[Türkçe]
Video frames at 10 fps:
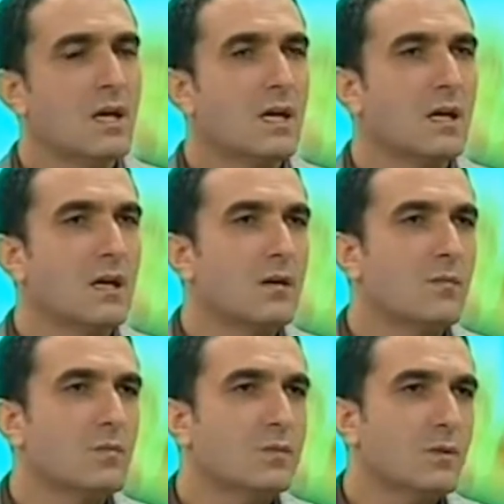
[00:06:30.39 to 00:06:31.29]
E,
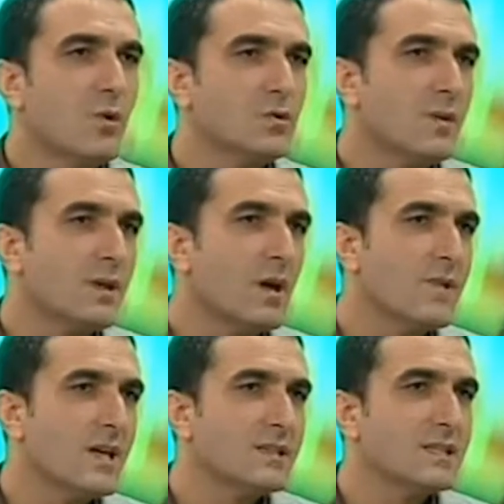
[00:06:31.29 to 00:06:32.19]
tabii o zaman
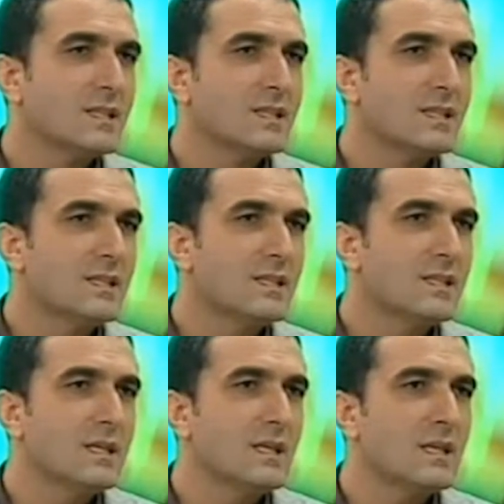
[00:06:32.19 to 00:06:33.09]
ameliyat
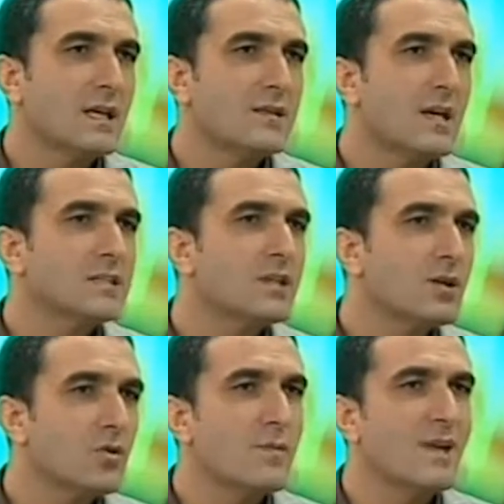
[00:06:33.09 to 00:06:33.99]
yani yaşlara
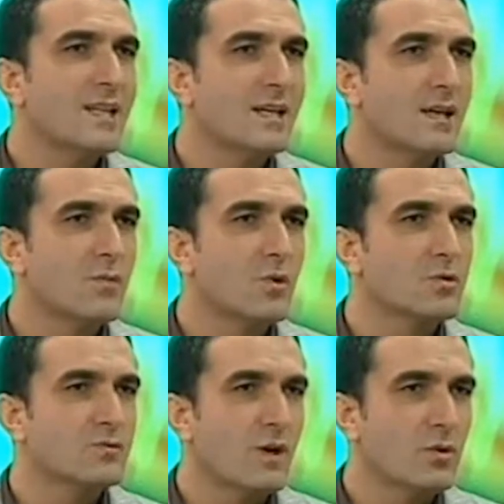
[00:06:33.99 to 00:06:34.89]
göre
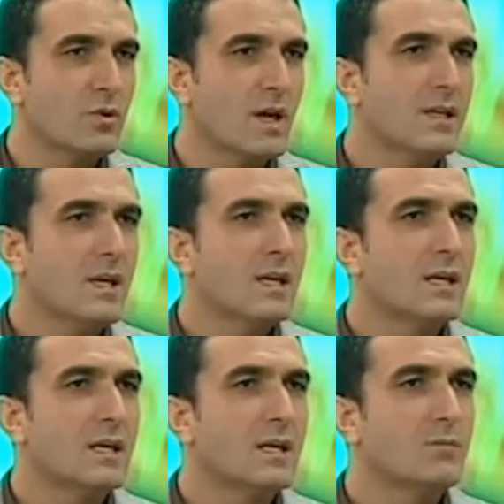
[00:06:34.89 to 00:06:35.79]
belirlemiyoruz. Var olan hı
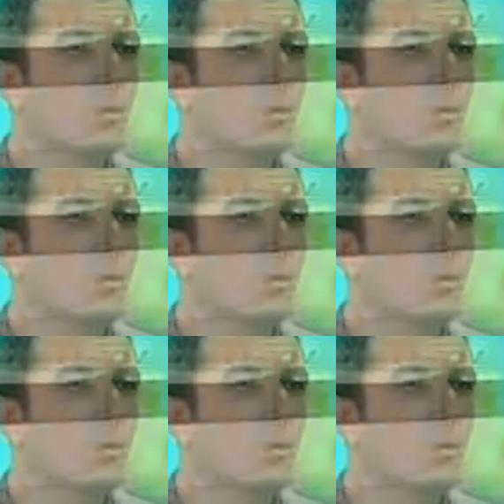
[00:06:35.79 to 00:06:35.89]
hı. E,